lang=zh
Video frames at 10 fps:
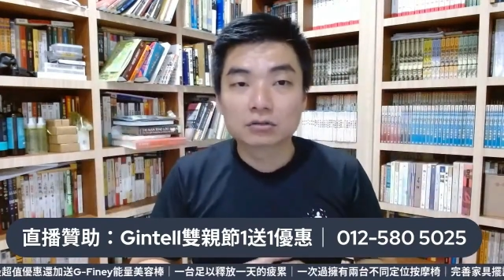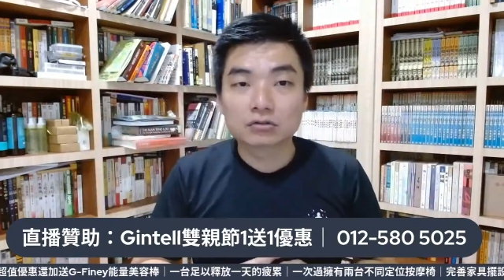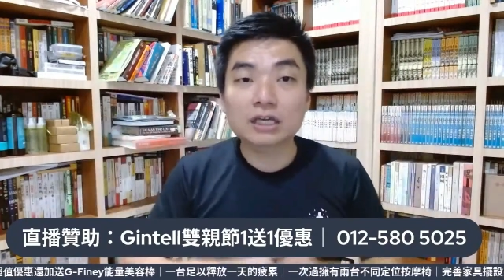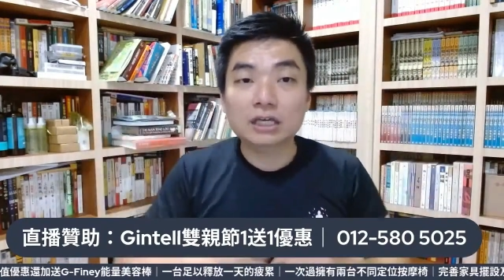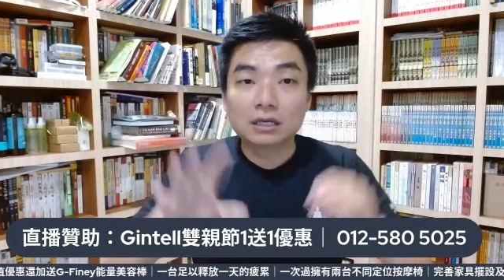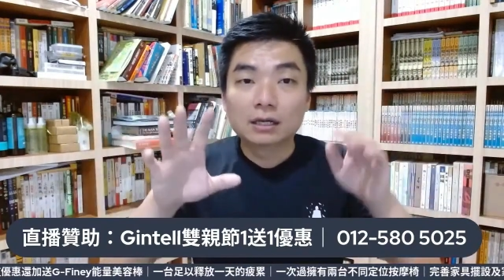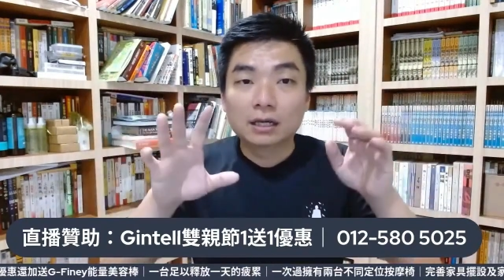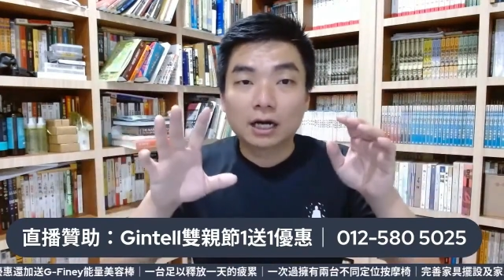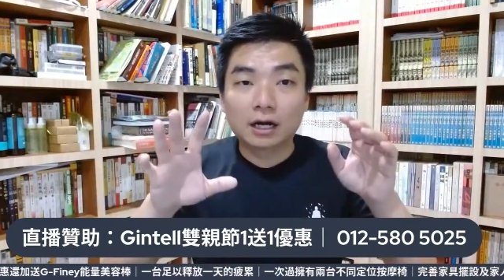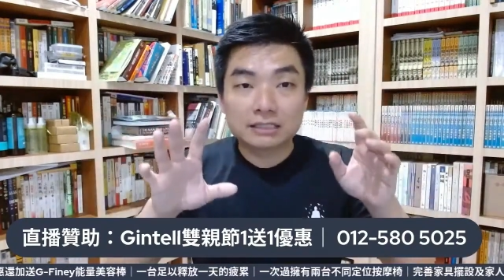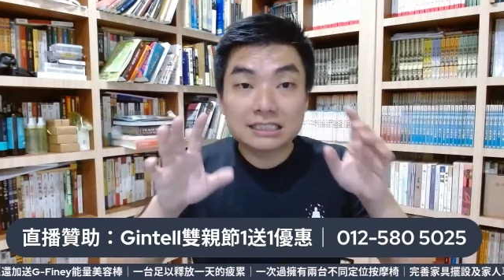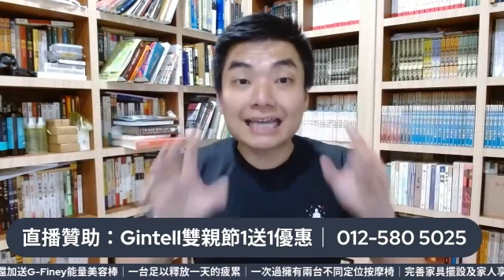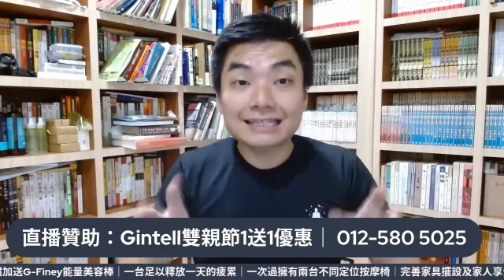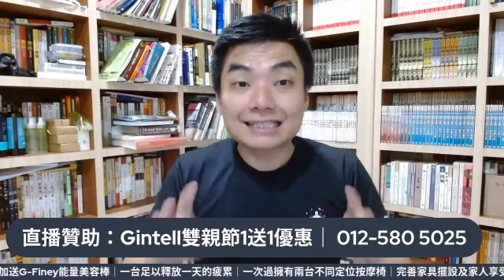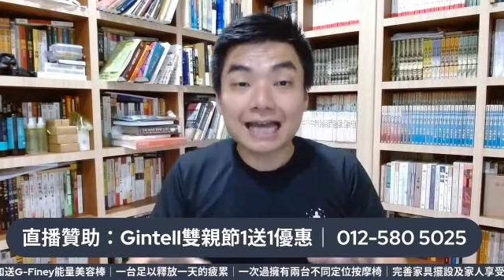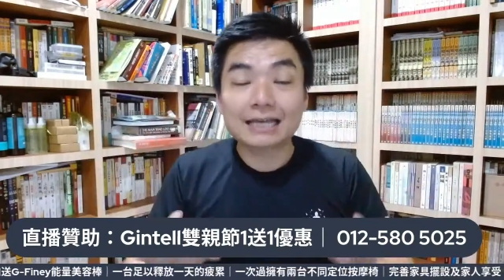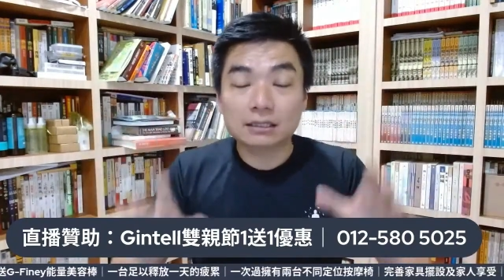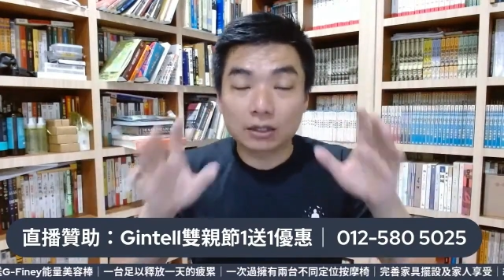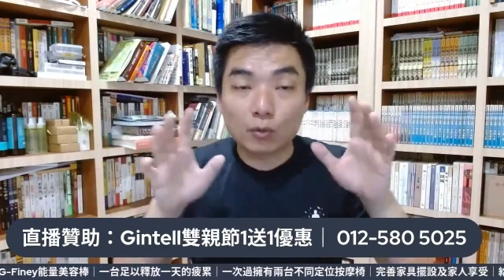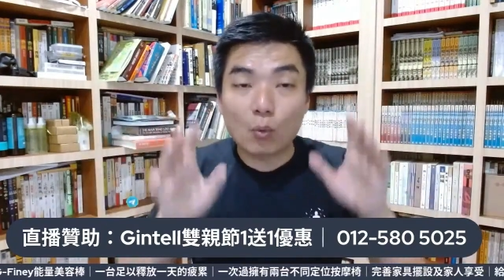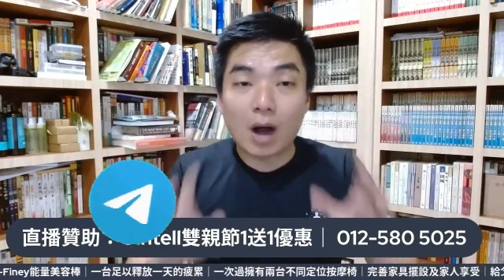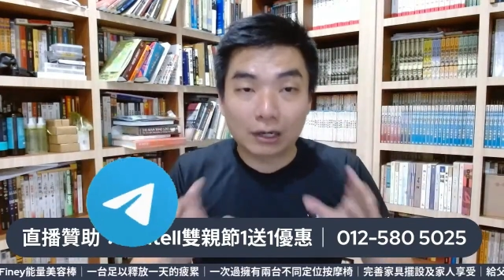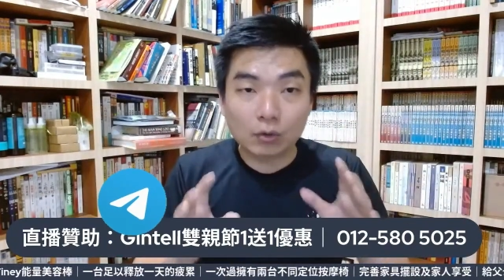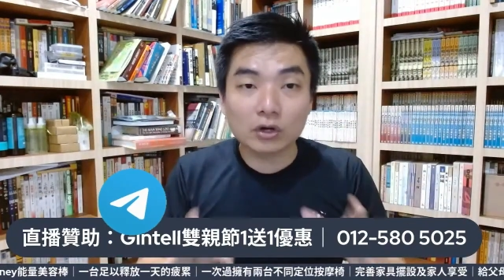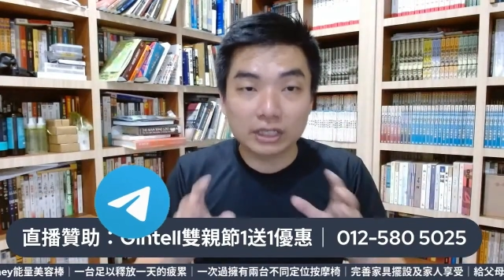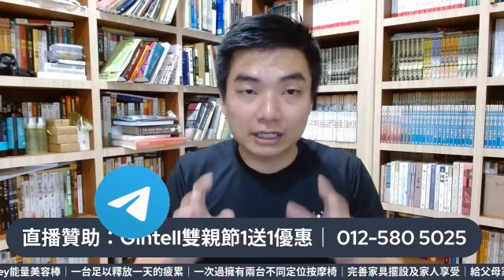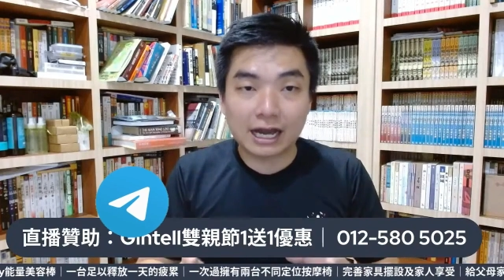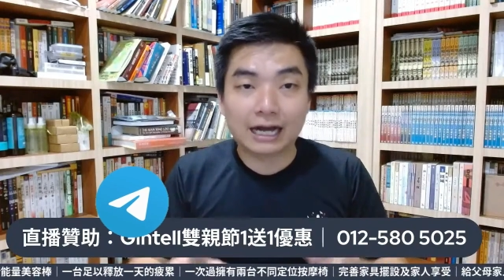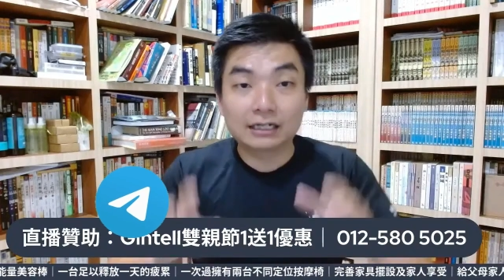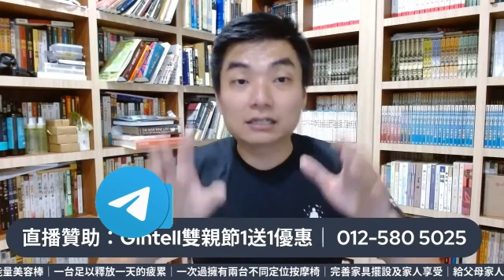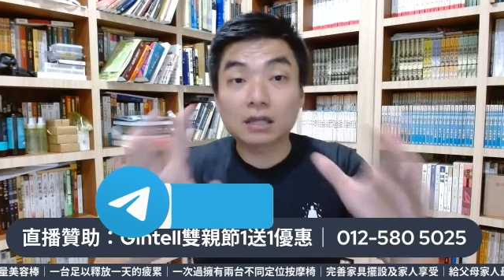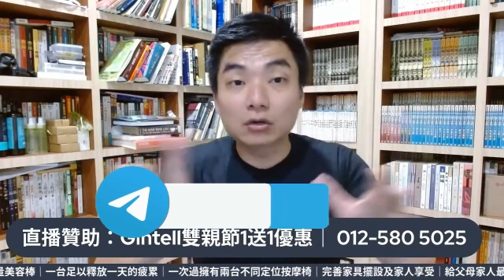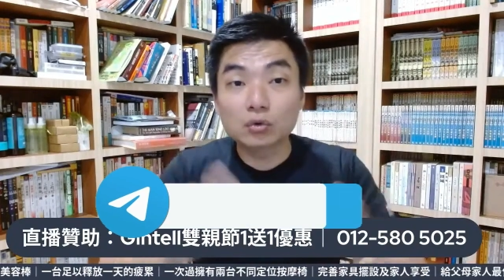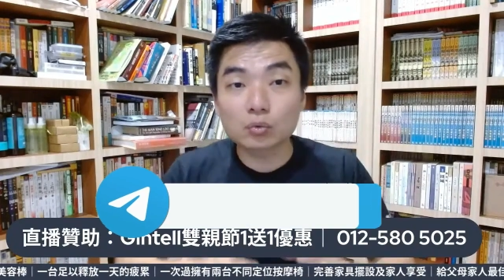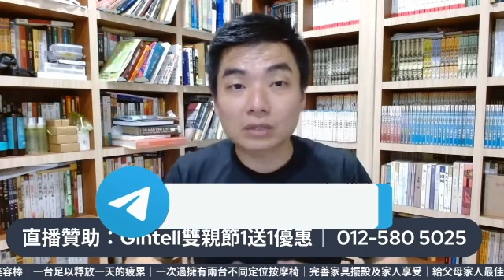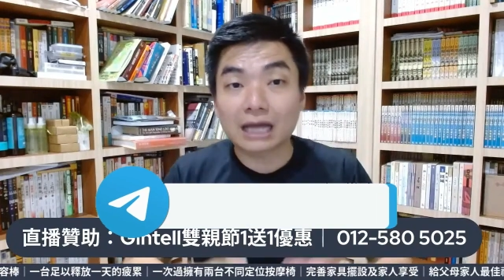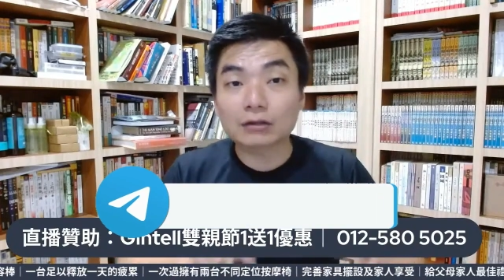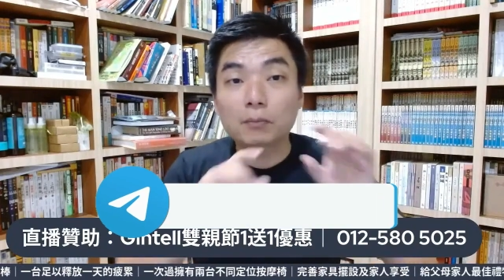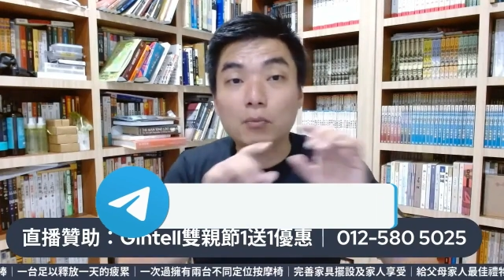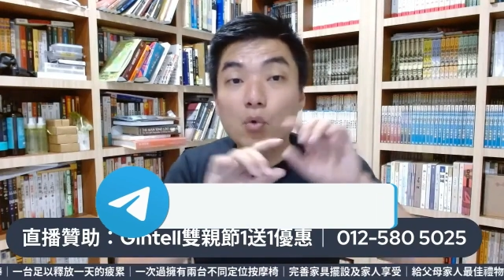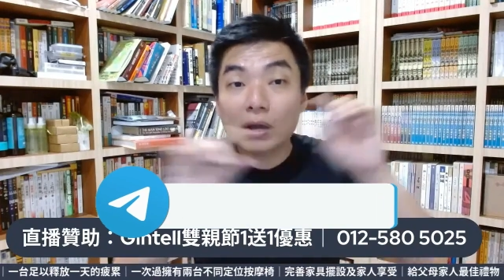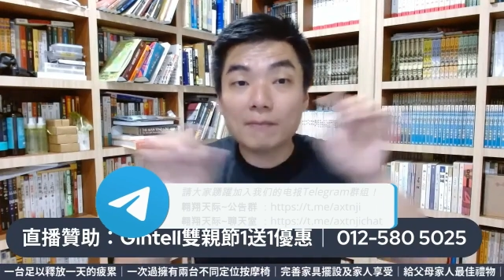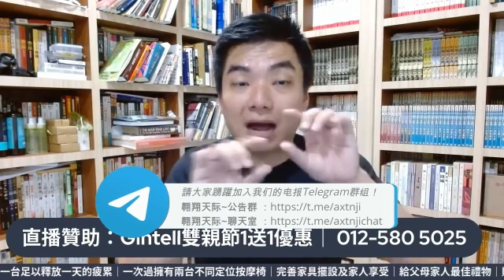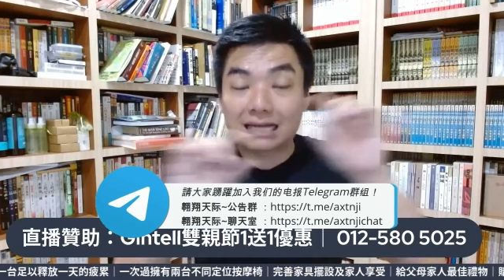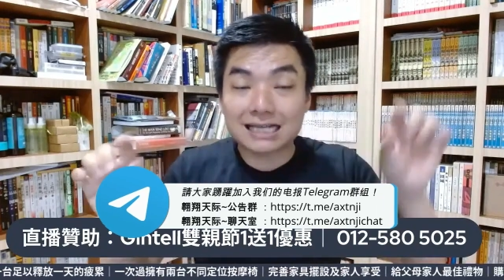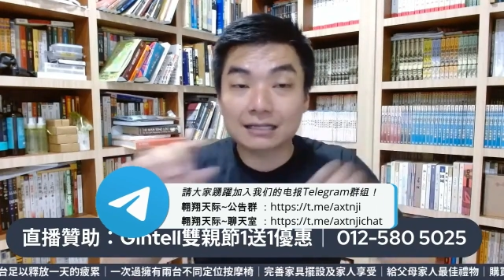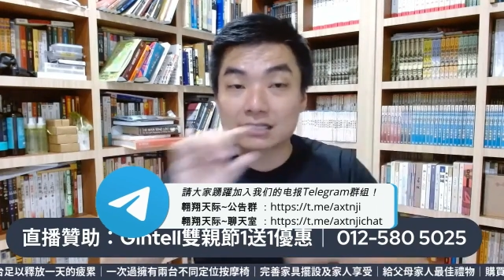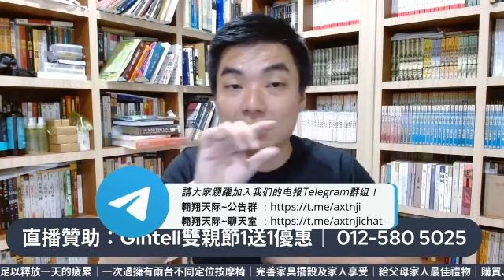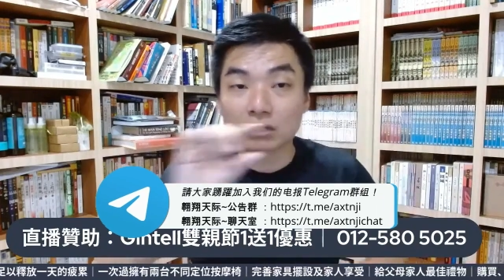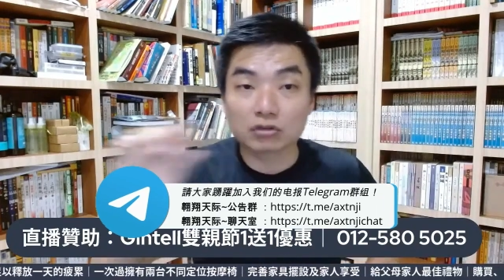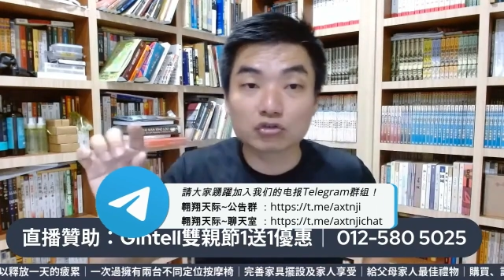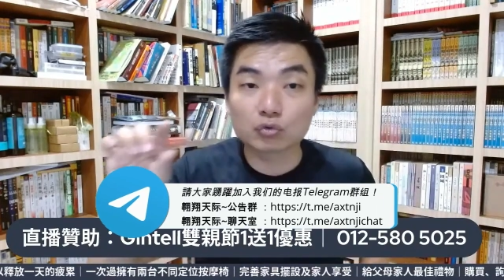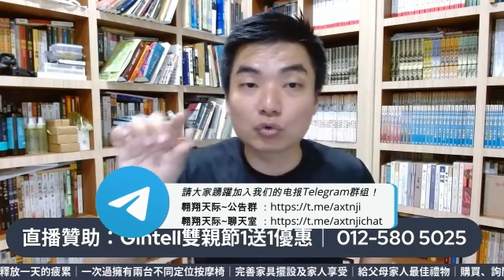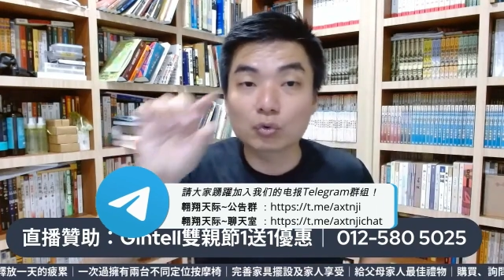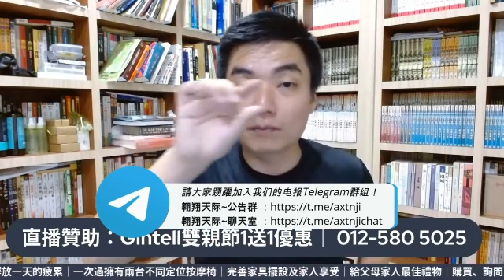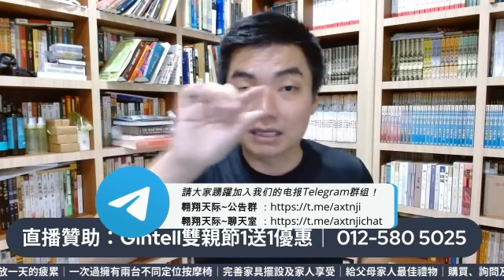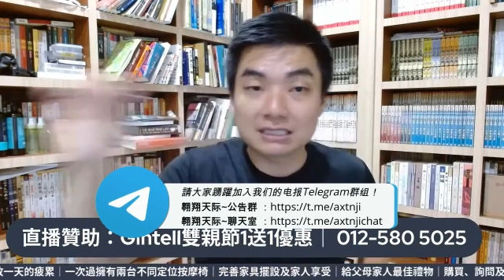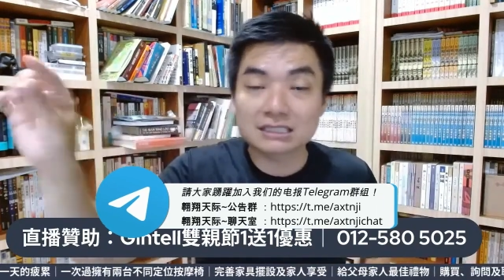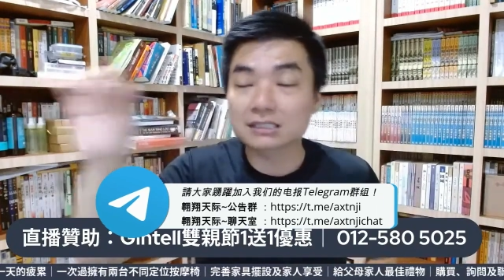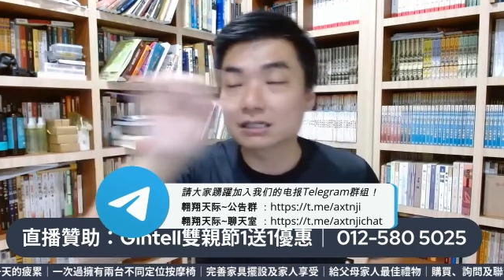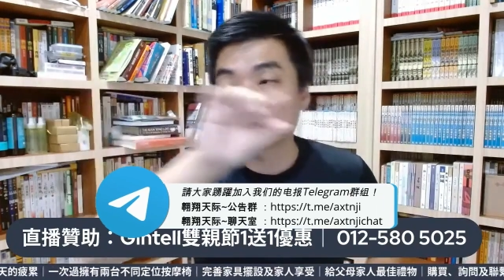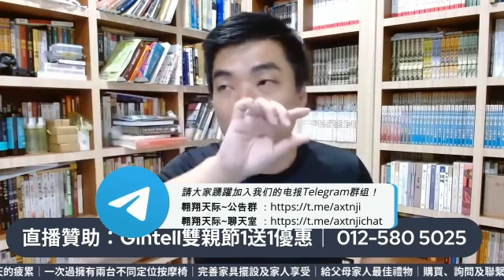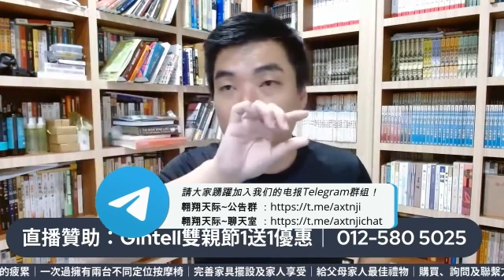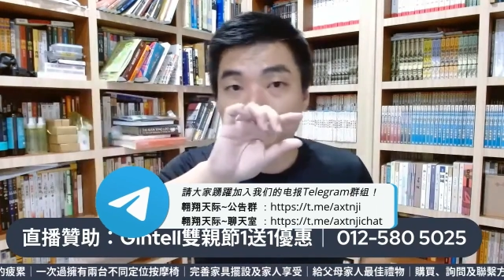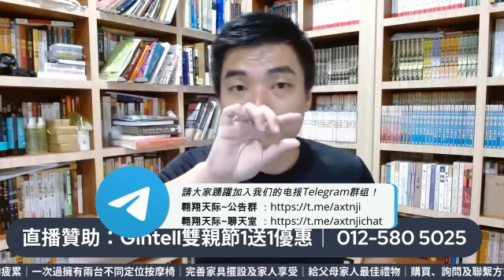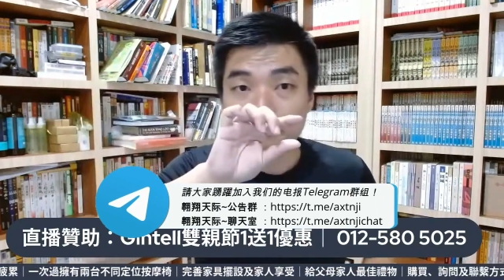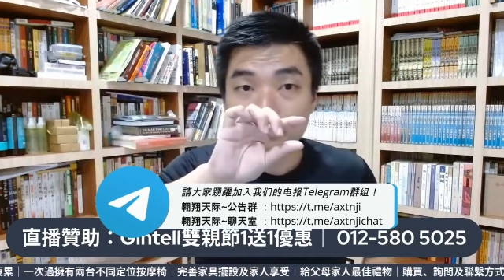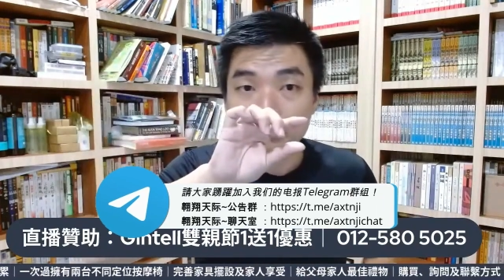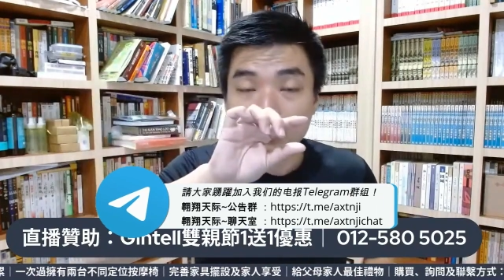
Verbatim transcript: 所以呃，现在的网络银行你登录，它都不会马上叫你输入名字跟